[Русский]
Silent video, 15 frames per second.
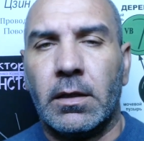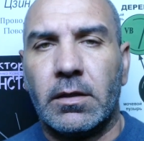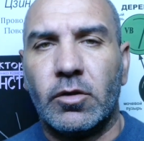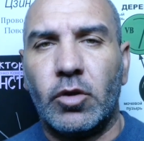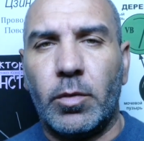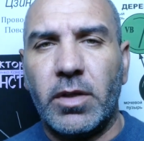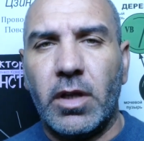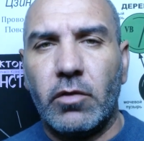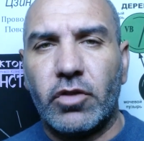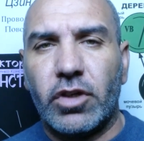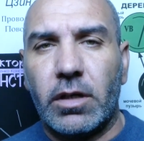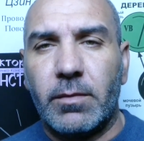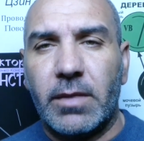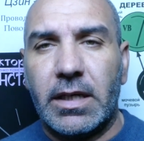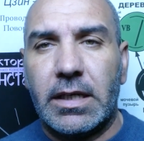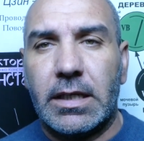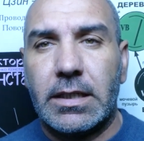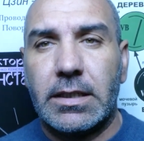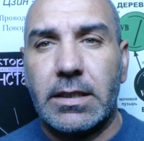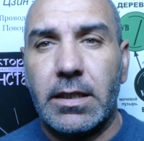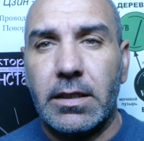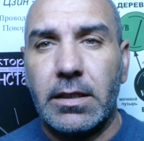Добрый день, уважаемые
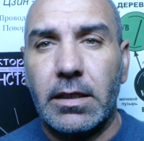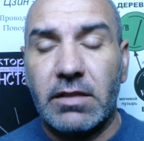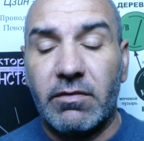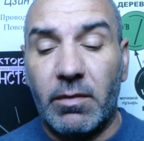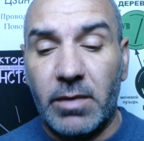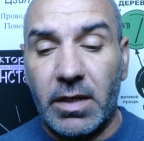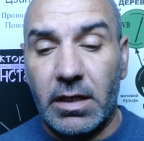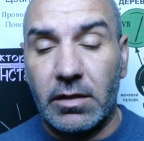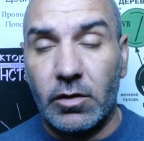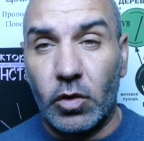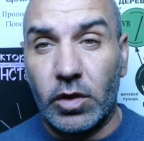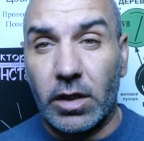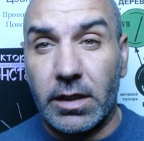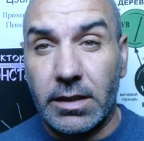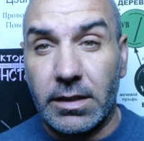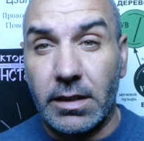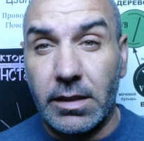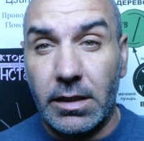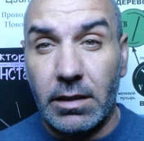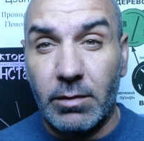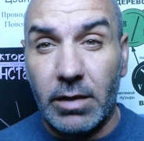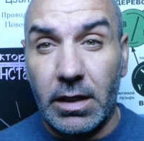зрители, с вами доктор
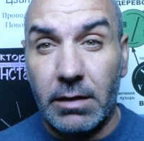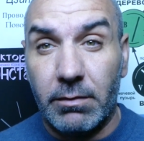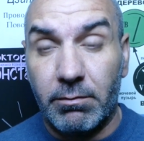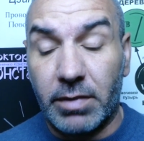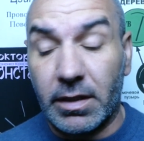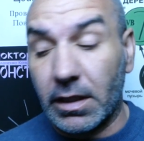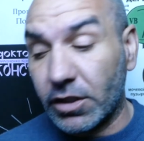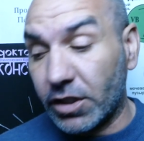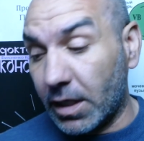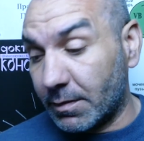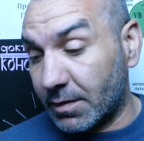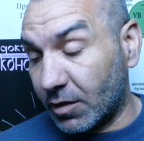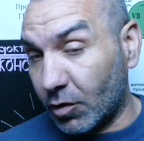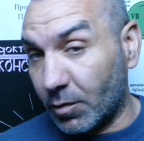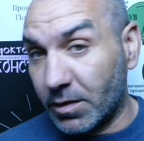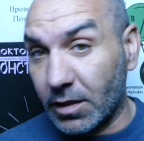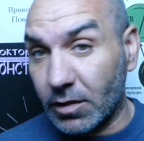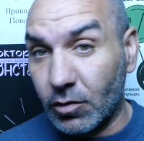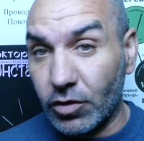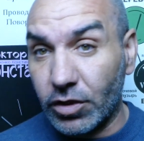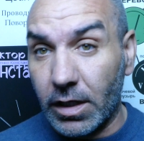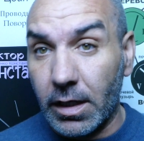Константин, и мы продолжаем знакомиться с
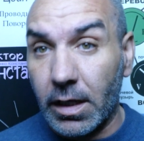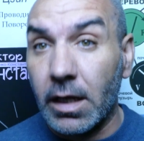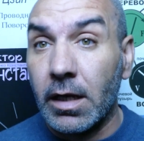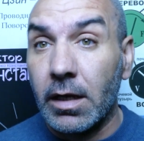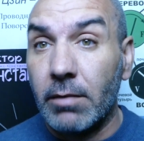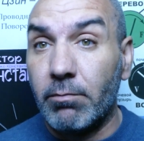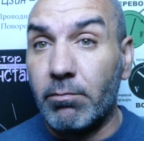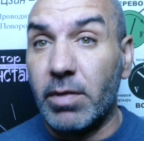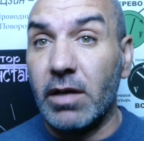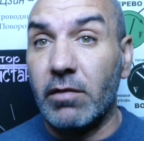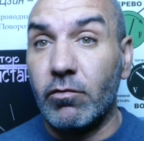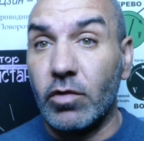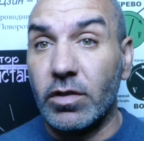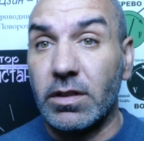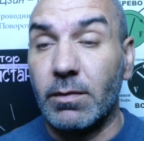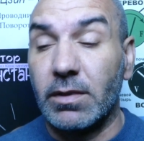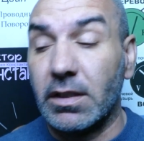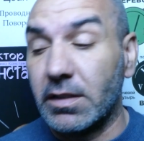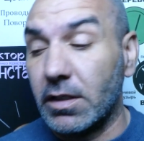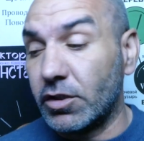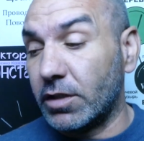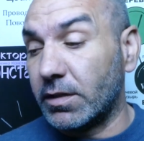точкой P8,
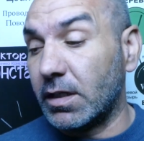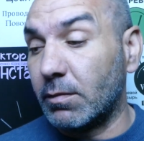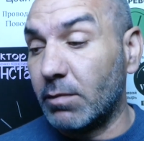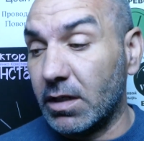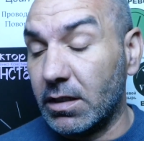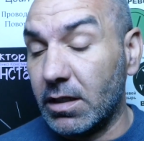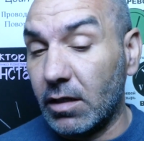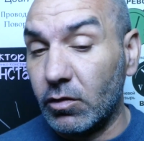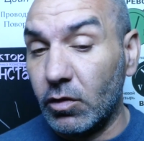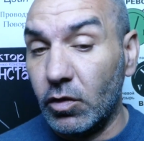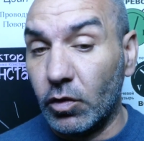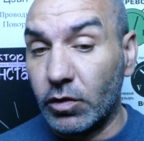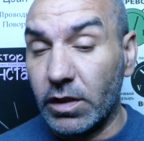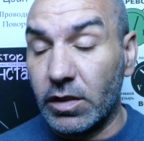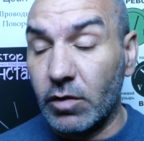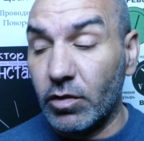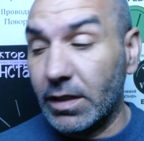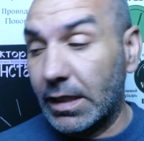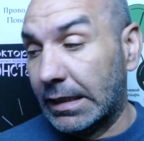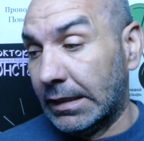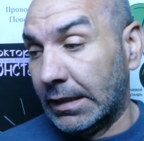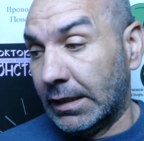относящейся к меридиану легкой.
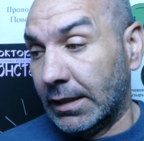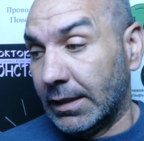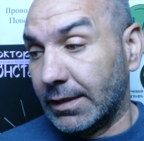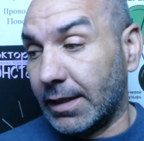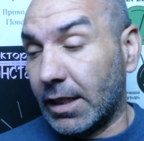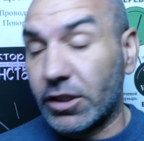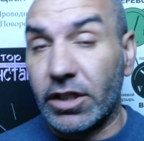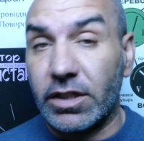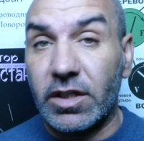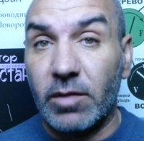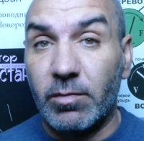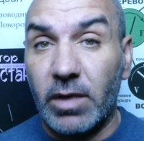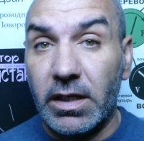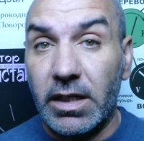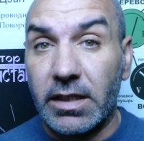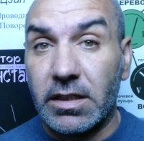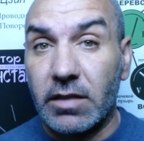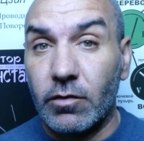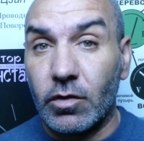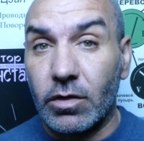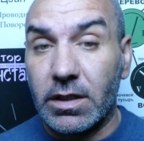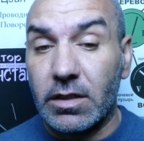Сегодня наша тема
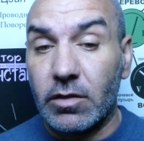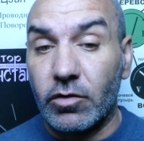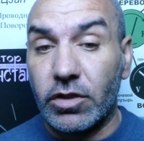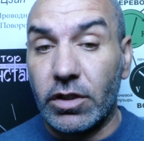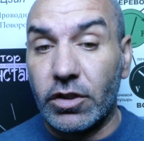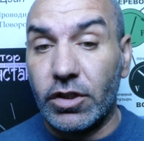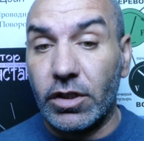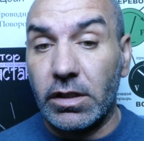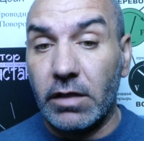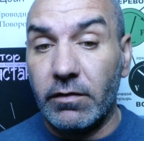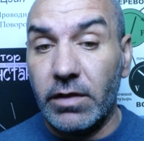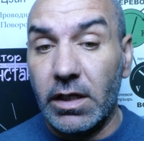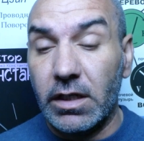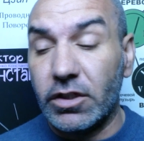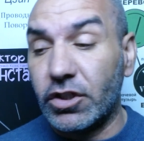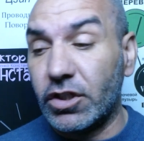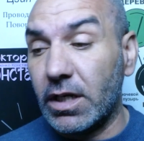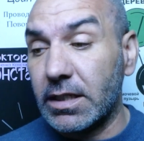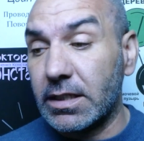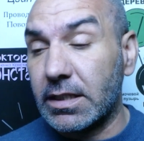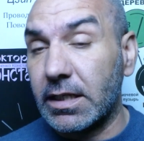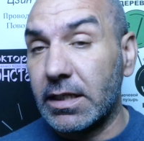лекции урока следующая. Человек
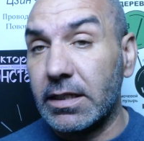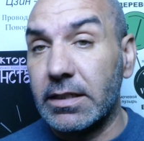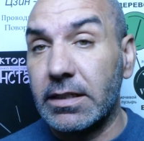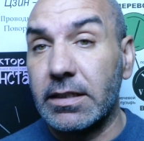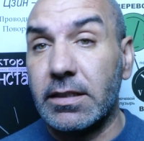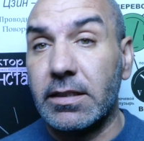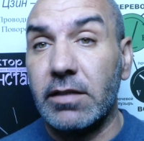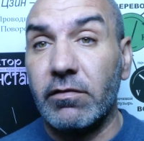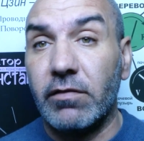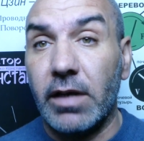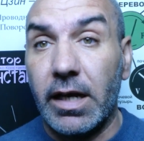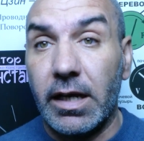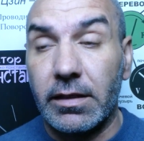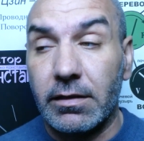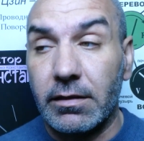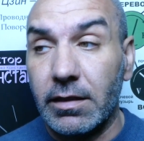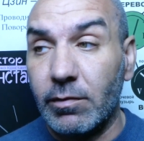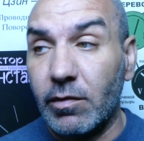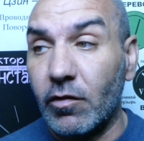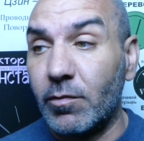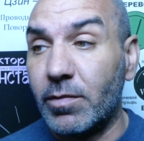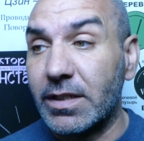часто зевает,
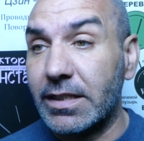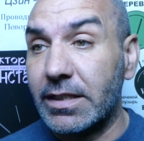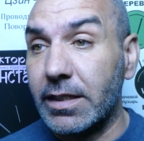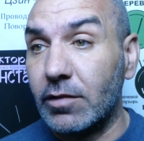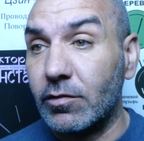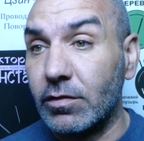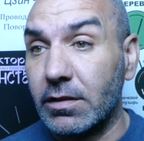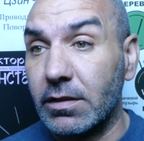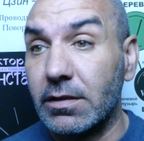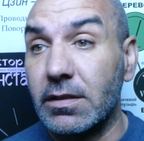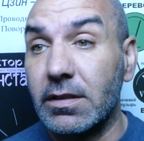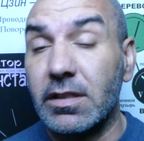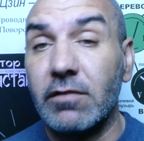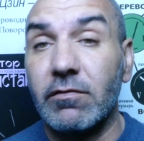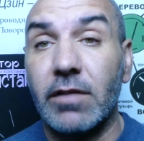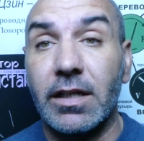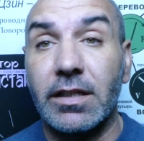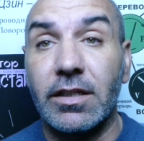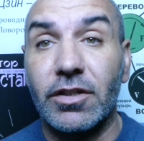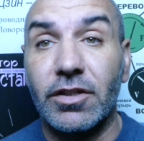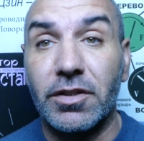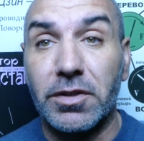либо его преследует
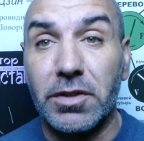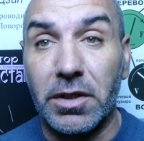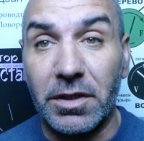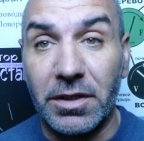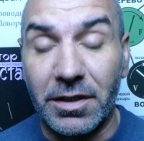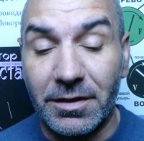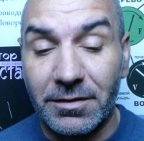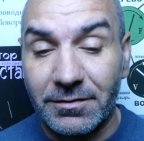зевание частенько.